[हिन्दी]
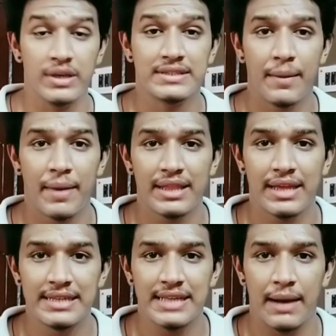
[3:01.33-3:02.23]
तो इसके
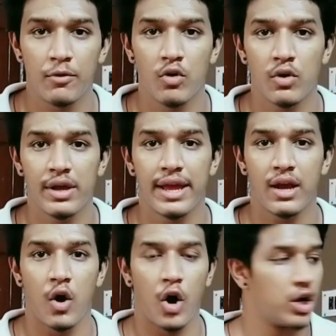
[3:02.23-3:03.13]
बाद गाइज आप लोगों को
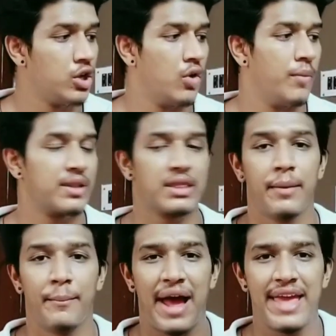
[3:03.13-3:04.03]
एक ऑडियो
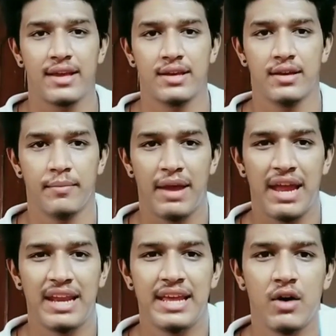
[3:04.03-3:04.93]
मतलब माइक
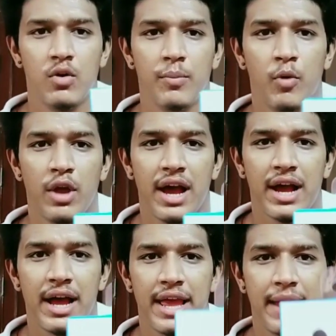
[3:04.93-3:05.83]
मैं लिया हूँ बोया
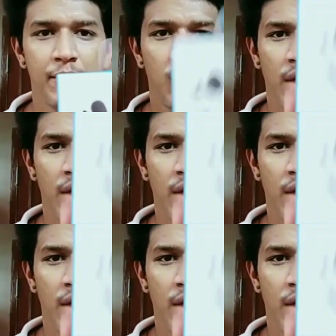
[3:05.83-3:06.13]
का एम